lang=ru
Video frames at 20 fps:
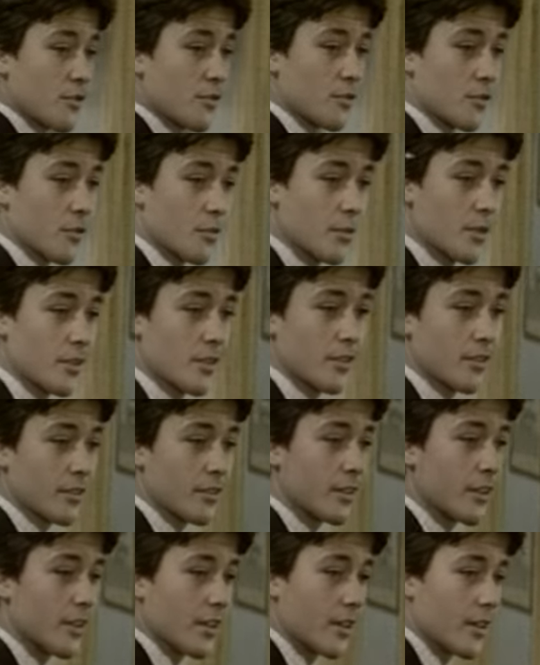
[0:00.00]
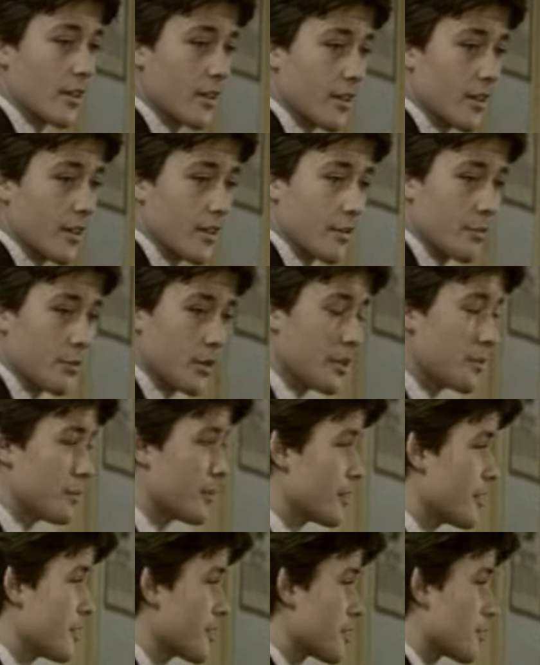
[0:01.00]
Тебе тренер же все объяснил.
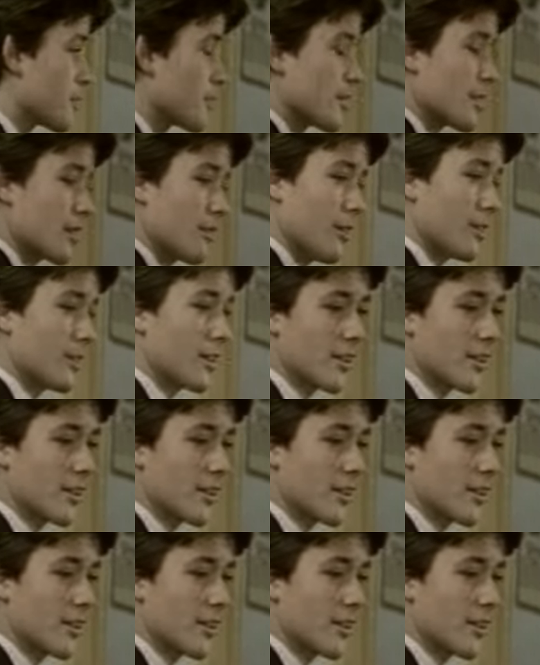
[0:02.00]
Бей, беги, за